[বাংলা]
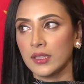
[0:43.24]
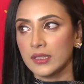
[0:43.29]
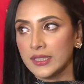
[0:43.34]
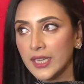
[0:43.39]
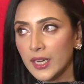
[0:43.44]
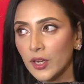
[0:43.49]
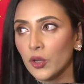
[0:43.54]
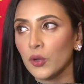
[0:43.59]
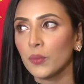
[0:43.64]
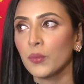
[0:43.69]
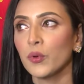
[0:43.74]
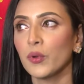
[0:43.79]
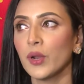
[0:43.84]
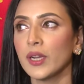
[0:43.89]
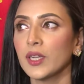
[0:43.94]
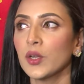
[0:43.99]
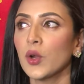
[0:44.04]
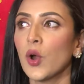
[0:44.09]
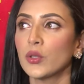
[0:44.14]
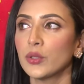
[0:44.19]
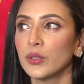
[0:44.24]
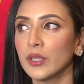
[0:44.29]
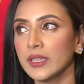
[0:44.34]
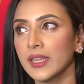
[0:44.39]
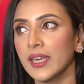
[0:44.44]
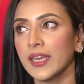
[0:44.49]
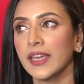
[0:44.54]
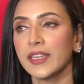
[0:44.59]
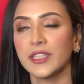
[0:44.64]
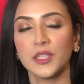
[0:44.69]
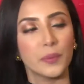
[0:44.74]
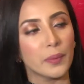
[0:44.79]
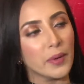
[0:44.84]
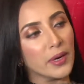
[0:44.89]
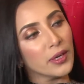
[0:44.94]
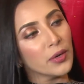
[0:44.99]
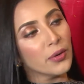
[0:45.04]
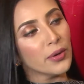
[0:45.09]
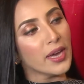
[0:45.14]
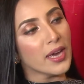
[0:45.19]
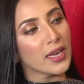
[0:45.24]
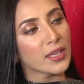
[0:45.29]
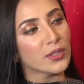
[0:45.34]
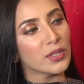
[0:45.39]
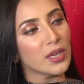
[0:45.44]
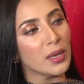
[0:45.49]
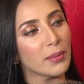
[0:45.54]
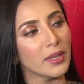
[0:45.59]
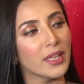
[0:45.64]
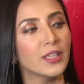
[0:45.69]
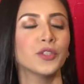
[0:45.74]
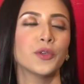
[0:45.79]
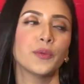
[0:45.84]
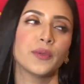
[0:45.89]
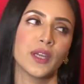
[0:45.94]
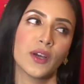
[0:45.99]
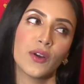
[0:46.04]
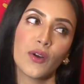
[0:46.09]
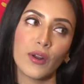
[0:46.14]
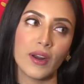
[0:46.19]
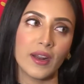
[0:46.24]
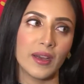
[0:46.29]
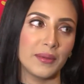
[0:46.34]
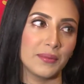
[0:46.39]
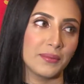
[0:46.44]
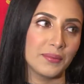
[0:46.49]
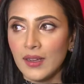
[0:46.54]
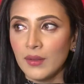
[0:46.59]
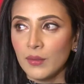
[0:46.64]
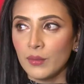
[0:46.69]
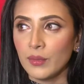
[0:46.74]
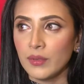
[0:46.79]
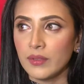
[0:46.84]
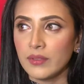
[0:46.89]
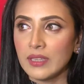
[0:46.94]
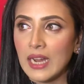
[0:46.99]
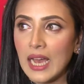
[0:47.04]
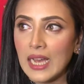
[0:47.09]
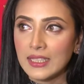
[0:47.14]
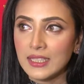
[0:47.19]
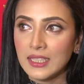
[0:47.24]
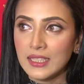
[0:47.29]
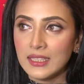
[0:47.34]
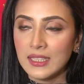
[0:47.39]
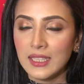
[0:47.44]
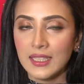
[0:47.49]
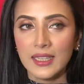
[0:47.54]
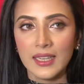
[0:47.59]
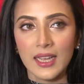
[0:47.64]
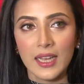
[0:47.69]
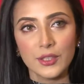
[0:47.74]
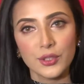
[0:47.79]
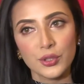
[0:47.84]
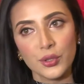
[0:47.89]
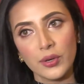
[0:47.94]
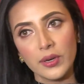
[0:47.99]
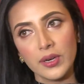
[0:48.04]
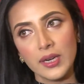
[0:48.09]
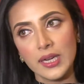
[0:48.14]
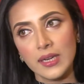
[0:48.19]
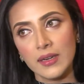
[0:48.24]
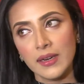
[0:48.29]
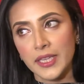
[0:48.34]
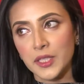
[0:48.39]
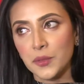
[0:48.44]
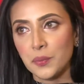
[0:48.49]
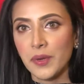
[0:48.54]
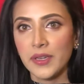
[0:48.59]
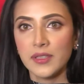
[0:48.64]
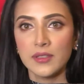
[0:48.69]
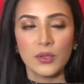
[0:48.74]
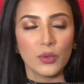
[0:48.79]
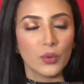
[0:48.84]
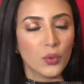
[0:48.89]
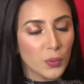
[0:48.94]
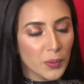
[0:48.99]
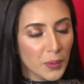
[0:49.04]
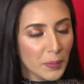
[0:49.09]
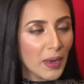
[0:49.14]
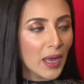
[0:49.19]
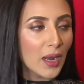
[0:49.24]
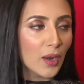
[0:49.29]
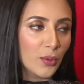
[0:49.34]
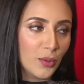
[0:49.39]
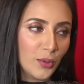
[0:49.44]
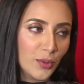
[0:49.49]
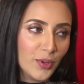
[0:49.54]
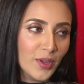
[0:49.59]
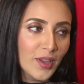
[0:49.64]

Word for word: সেই রকম কোনো একটা ঘটনা থেকে ইন্সপায়ার্ড হয়ে অ্যাকচুয়ালি আমাদের ছবিটা করা রাজের সাথে কাজ করার এক্সপিরিয়েন্স তো খুবই ভালো